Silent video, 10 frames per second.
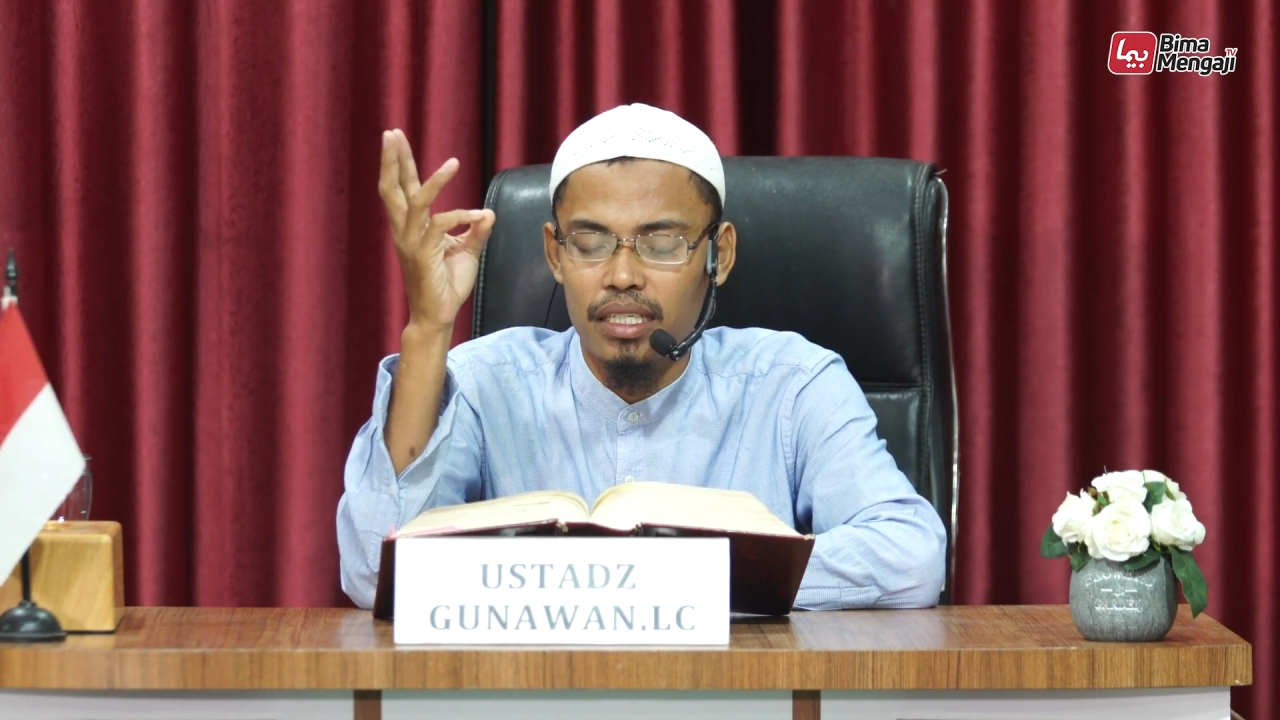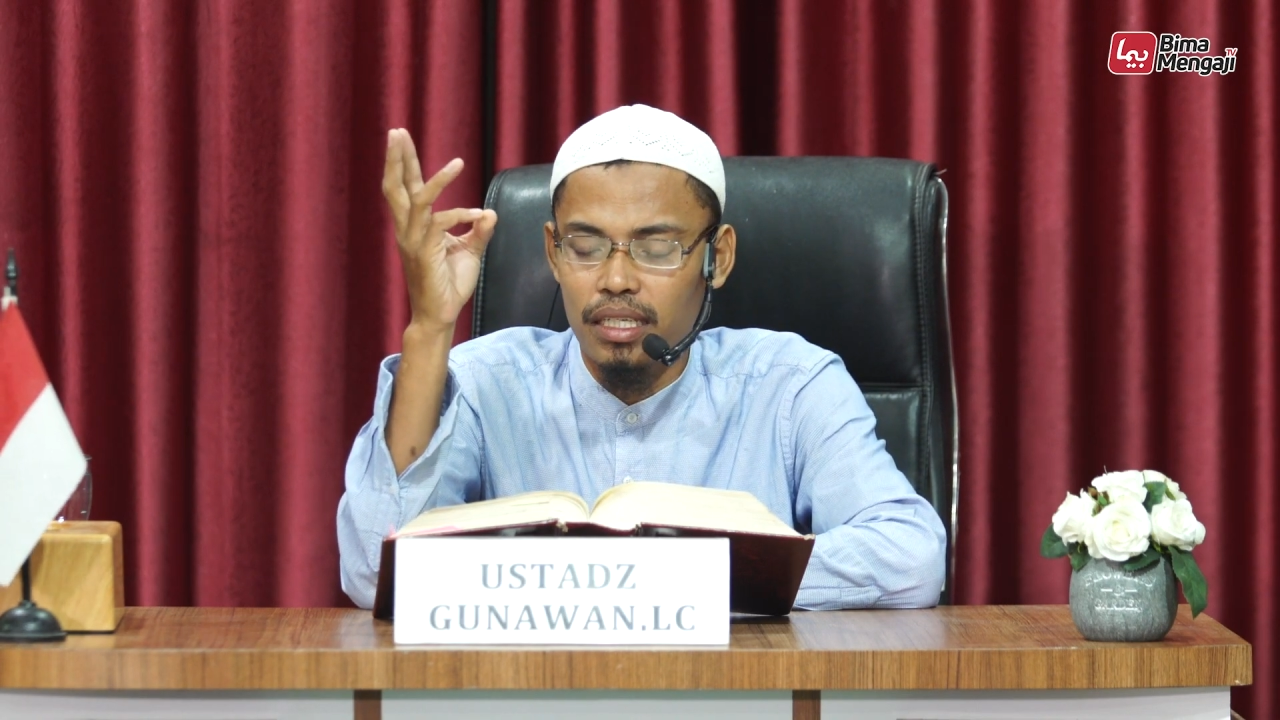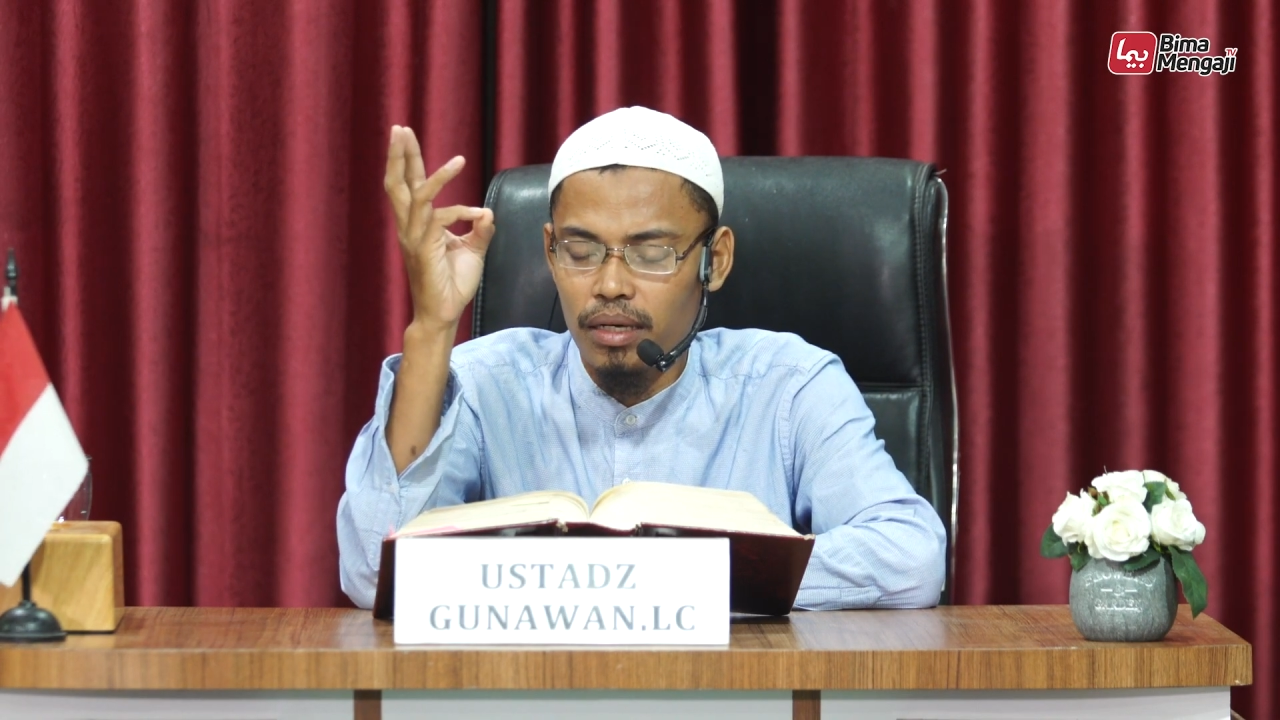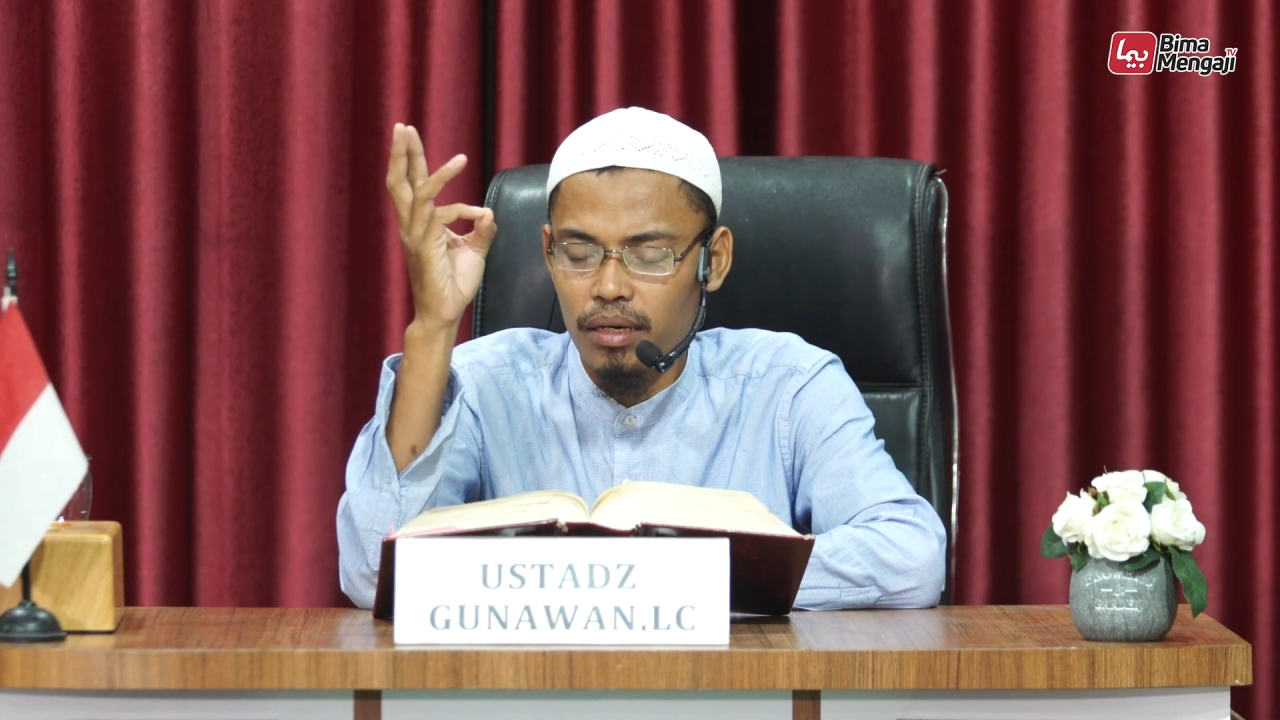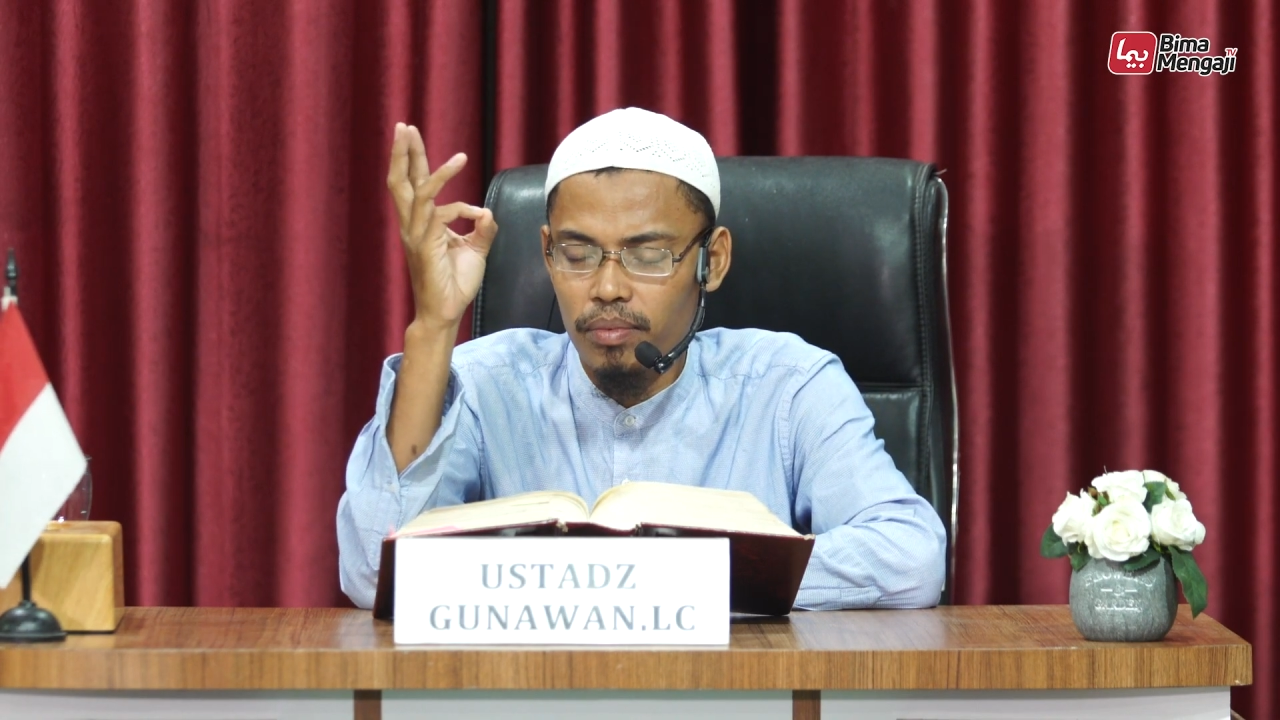
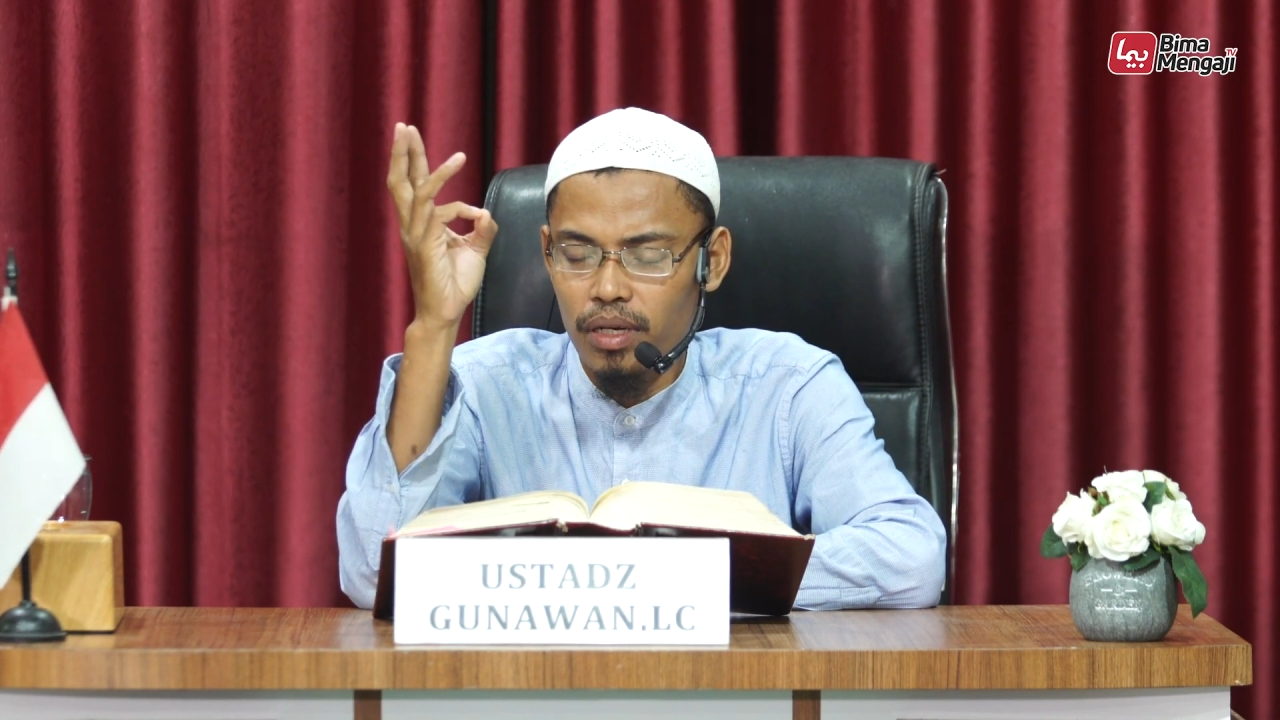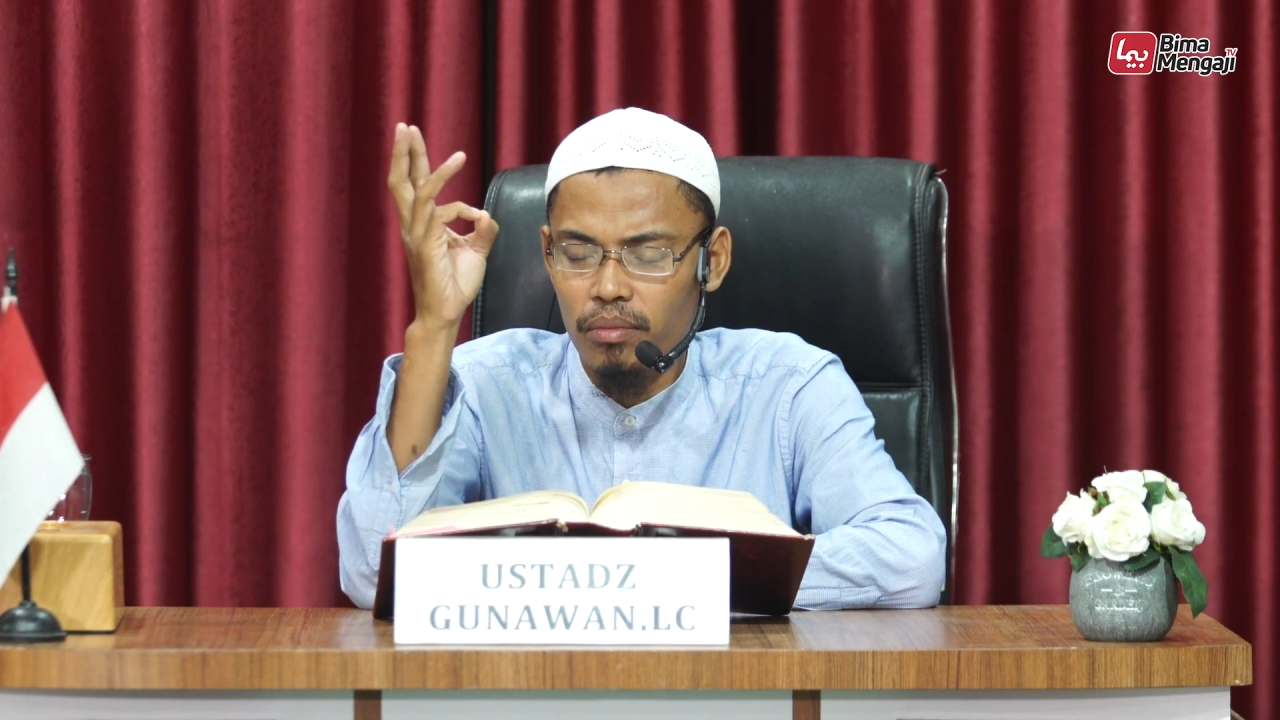ya apa